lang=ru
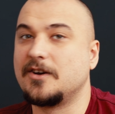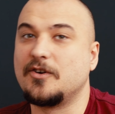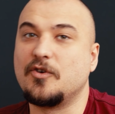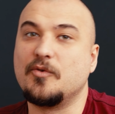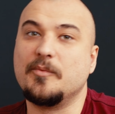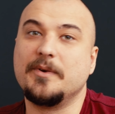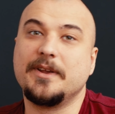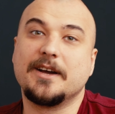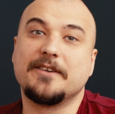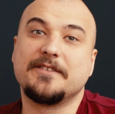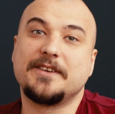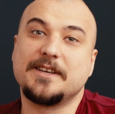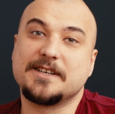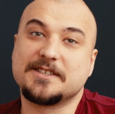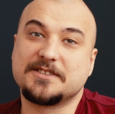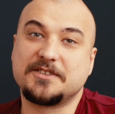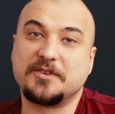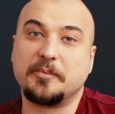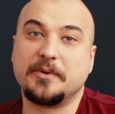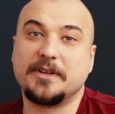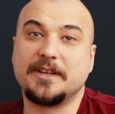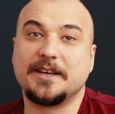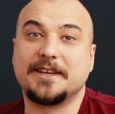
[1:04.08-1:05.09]
У меня в
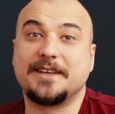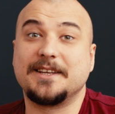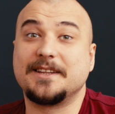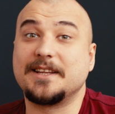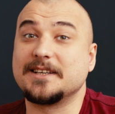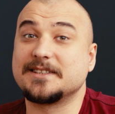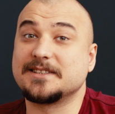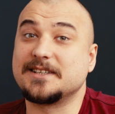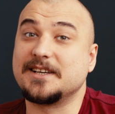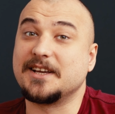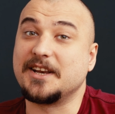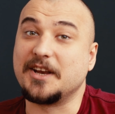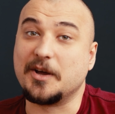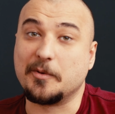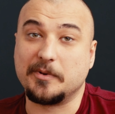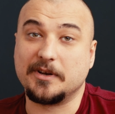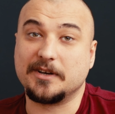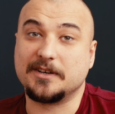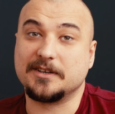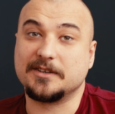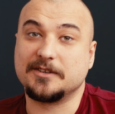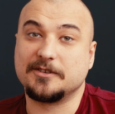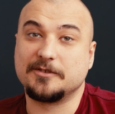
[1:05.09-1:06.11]
детстве была китайская
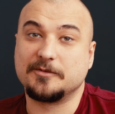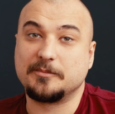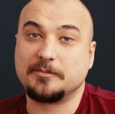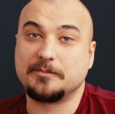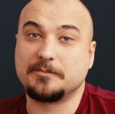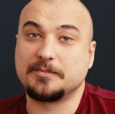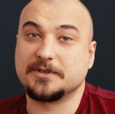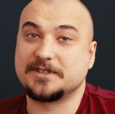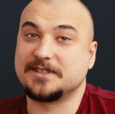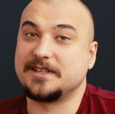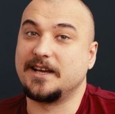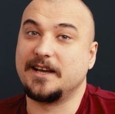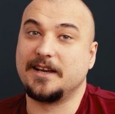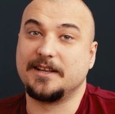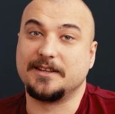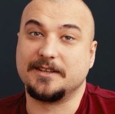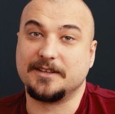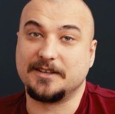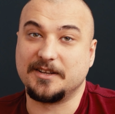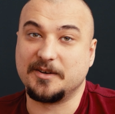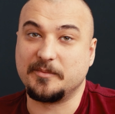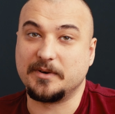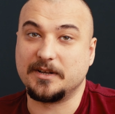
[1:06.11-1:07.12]
реплика,
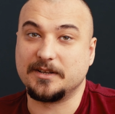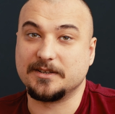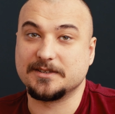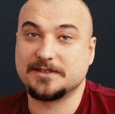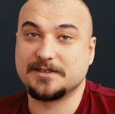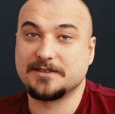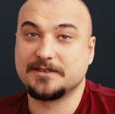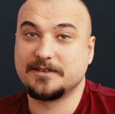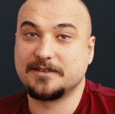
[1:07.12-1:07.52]
постоянно ломалась.